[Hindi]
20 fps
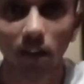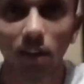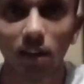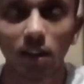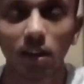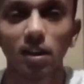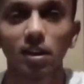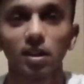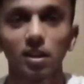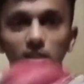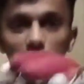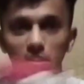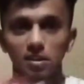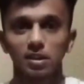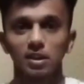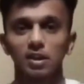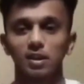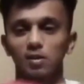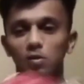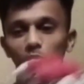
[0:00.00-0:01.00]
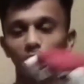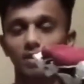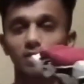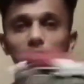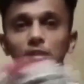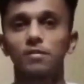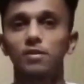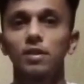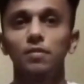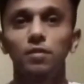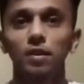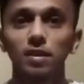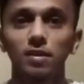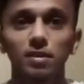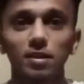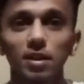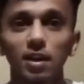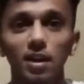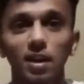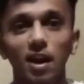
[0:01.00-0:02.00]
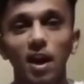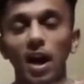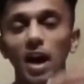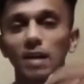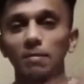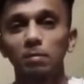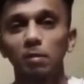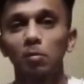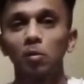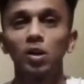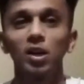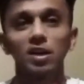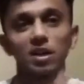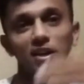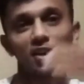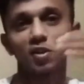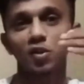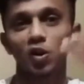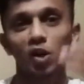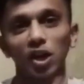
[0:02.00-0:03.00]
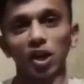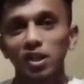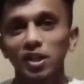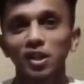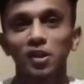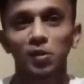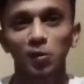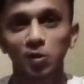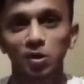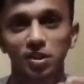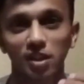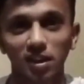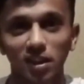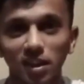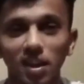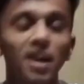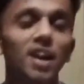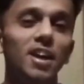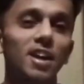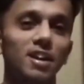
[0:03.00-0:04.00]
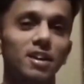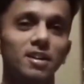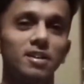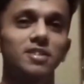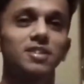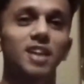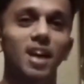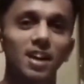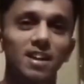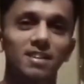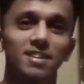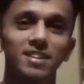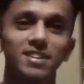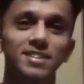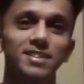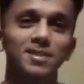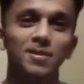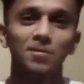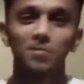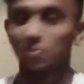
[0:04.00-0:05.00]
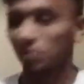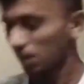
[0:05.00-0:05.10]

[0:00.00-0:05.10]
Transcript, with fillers: हैं ये क्योंकि सेफ्टी फर्स्ट से अगर हाथ पे बोल लगेगी तो हड्डी टूट सकती है शायद